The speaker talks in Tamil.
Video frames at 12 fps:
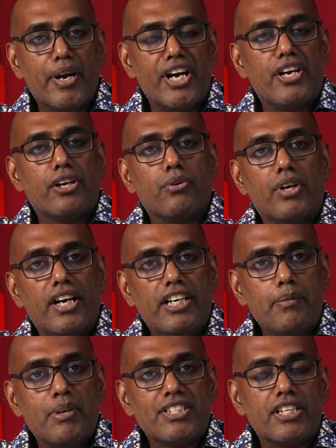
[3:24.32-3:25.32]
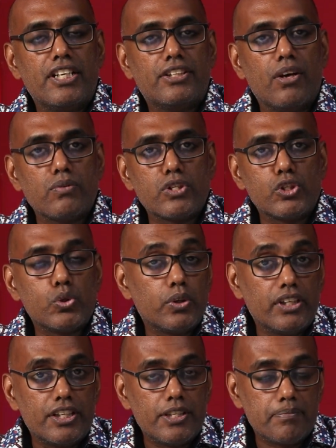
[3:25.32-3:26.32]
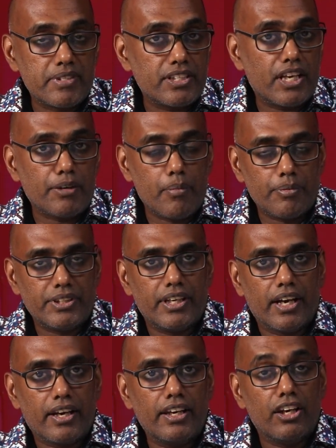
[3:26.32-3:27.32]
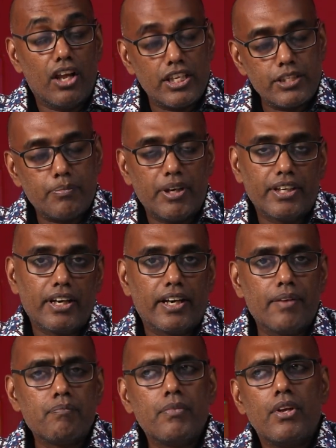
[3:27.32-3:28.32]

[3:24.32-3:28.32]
மீடியாடெக்கோட டிமென்சிட்டி தௌசண்ட் டூ ஹண்ட்ரட் சிப்ஸெட் அறிமுகப்படுத்திருக்காங்க லான்ச் பண்ணியிருக்காங்க